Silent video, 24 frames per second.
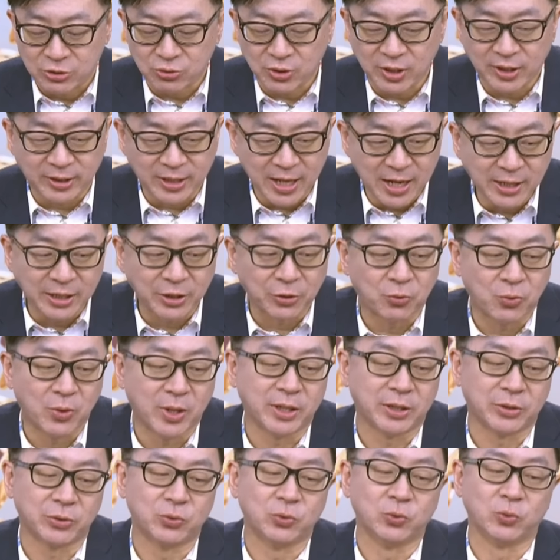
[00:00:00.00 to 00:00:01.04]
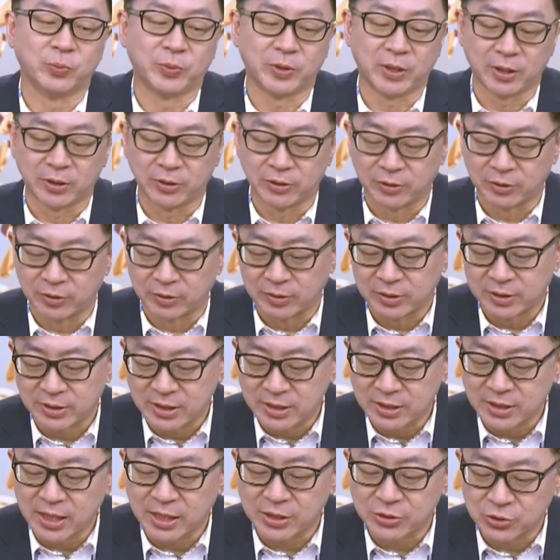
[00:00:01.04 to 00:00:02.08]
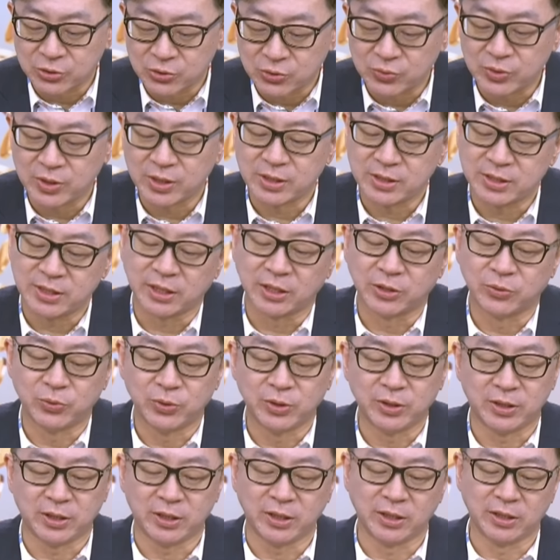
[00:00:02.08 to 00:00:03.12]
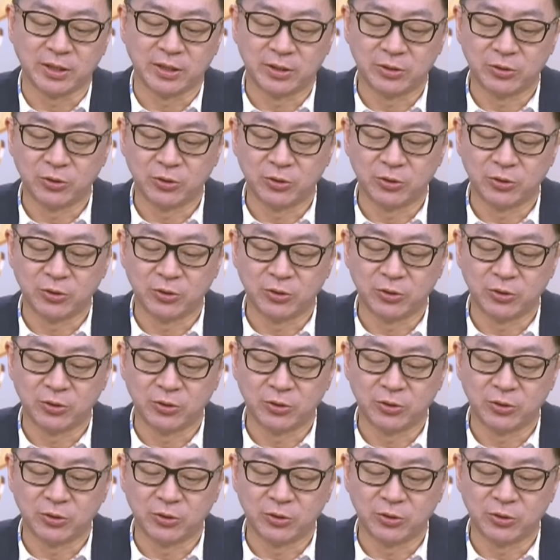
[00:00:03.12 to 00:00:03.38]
所以当你换了股票哦，接下来就出现几个问题。